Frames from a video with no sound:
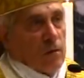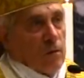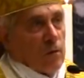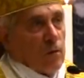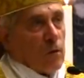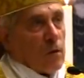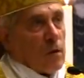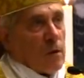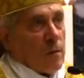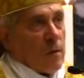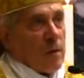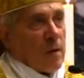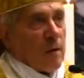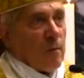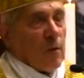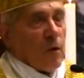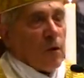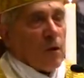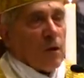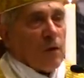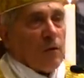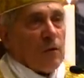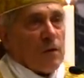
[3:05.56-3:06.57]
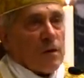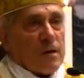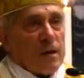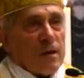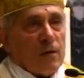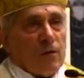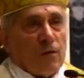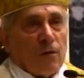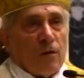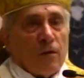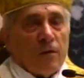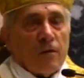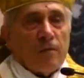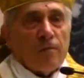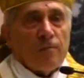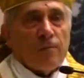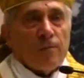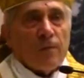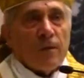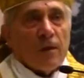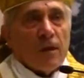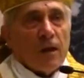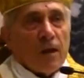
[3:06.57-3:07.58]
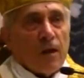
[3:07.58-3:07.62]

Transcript: Noi sappiamo che quest'anno